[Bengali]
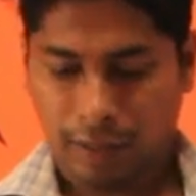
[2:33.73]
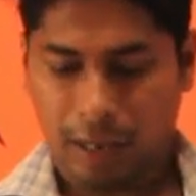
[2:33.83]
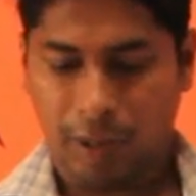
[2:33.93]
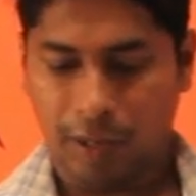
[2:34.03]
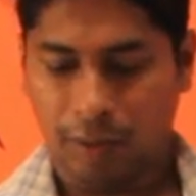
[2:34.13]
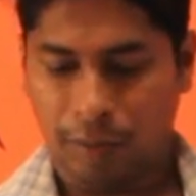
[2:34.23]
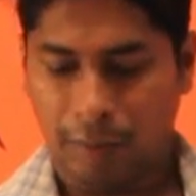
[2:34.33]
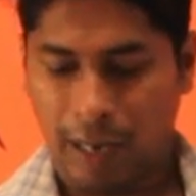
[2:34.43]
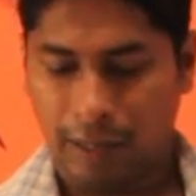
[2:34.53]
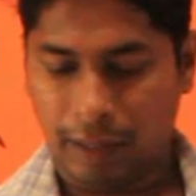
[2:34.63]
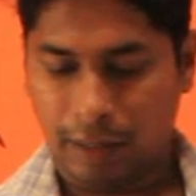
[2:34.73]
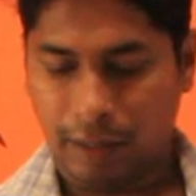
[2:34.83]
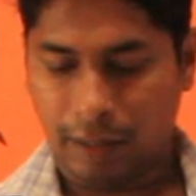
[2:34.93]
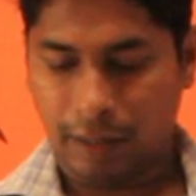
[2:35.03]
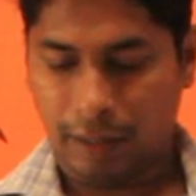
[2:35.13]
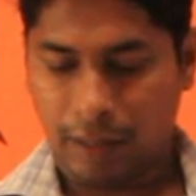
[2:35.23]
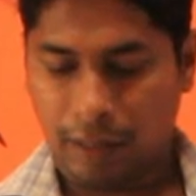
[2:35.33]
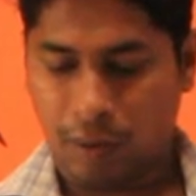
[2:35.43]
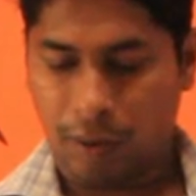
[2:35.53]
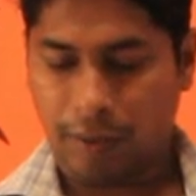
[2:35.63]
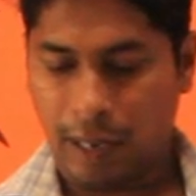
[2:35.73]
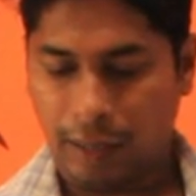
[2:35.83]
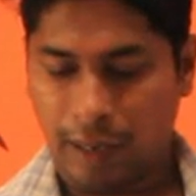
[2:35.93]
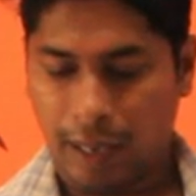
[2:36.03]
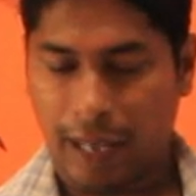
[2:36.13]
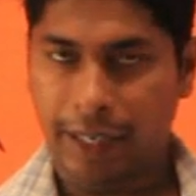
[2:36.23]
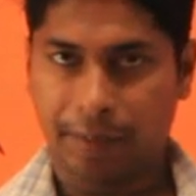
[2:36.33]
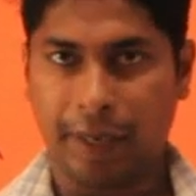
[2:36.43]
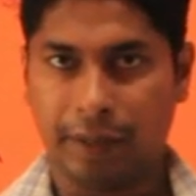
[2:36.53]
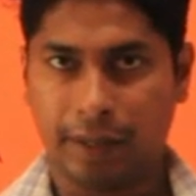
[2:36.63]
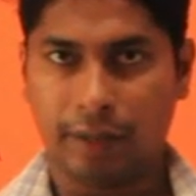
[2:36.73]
তারপরে দেখুন মাই কন্ট্যাক্ট এক্সপেক্ট